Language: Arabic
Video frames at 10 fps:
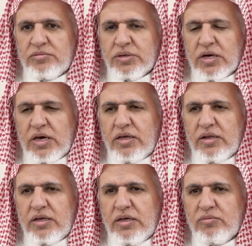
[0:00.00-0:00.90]

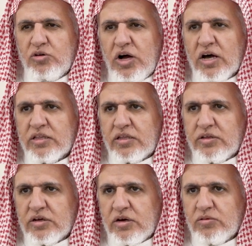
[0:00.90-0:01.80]
بغير
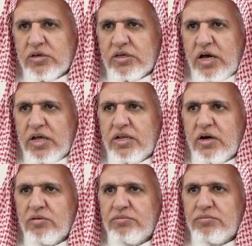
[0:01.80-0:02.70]
معارضه قويه
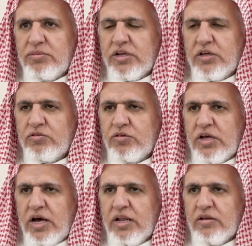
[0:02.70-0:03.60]
انهم من بني
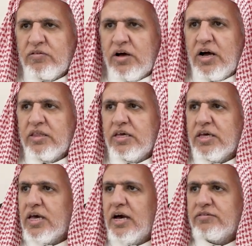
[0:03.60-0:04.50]
فلان فهذه
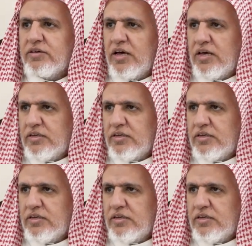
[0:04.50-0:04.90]
كافيه